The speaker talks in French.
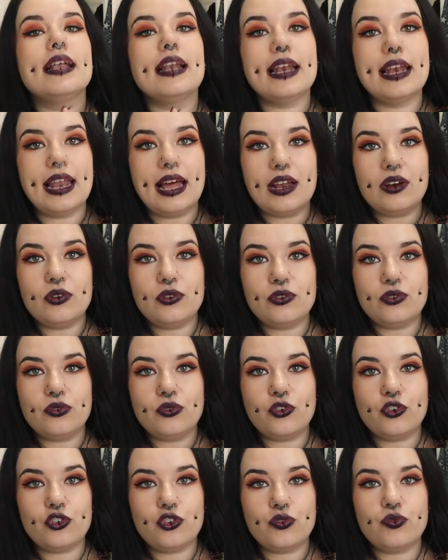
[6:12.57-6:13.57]
La
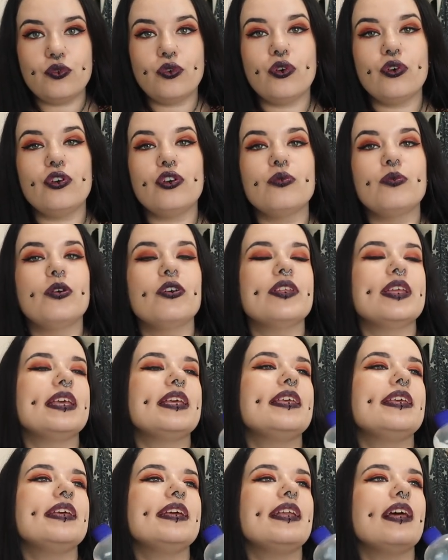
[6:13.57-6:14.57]
lotion que je vous recommande
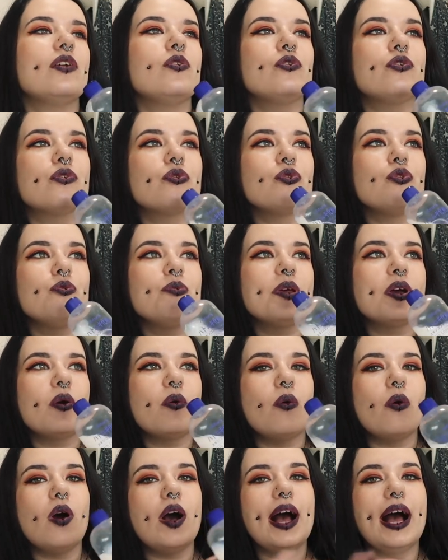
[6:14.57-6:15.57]
et qui est la lotion
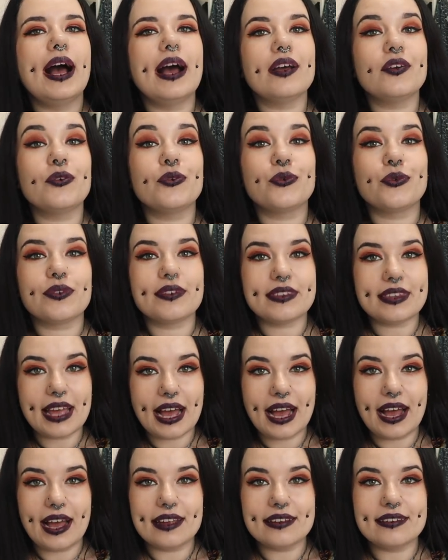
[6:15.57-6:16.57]
numéro 1 que l'on
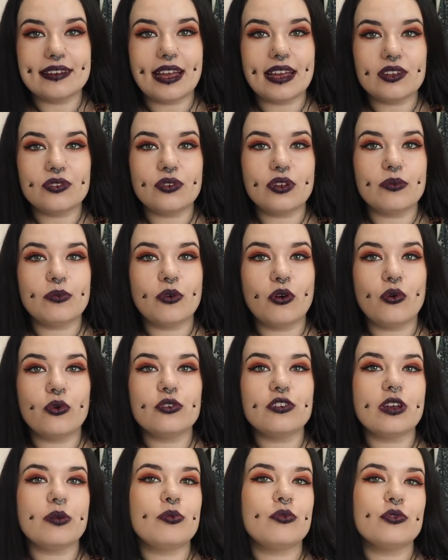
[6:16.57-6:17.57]
s'arrache actuellement
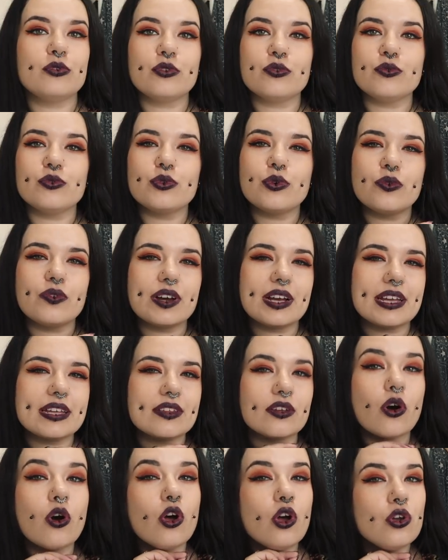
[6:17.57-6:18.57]
au Japon, que vous
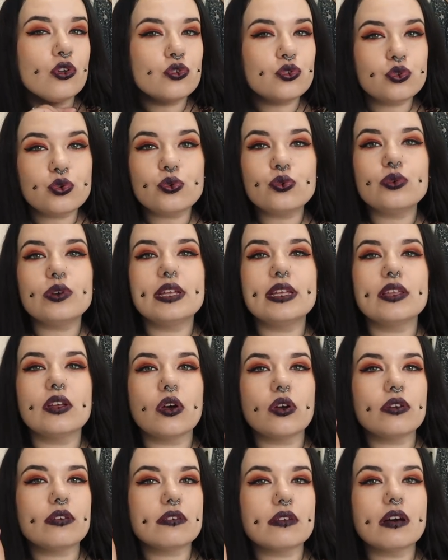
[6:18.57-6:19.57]
trouverez dans tous les
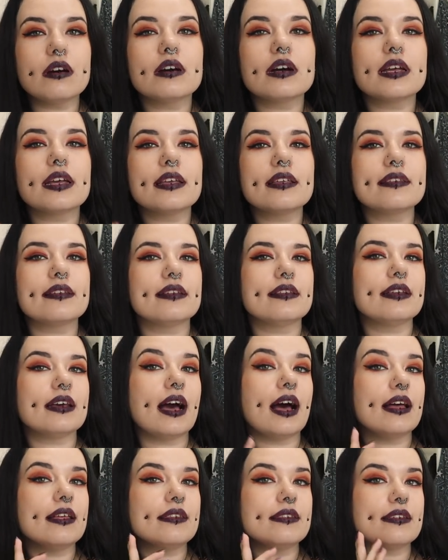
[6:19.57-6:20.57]
drugstores, etc.,
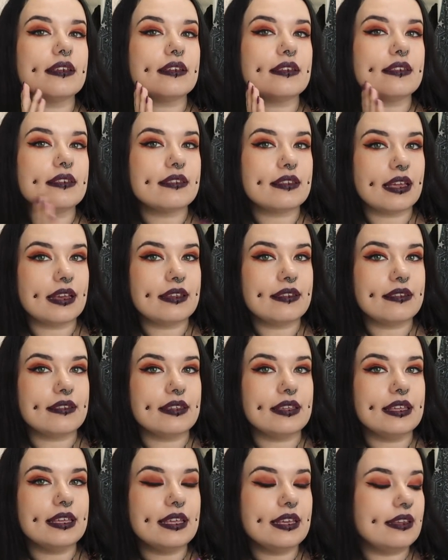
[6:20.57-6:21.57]
c'est celle-ci.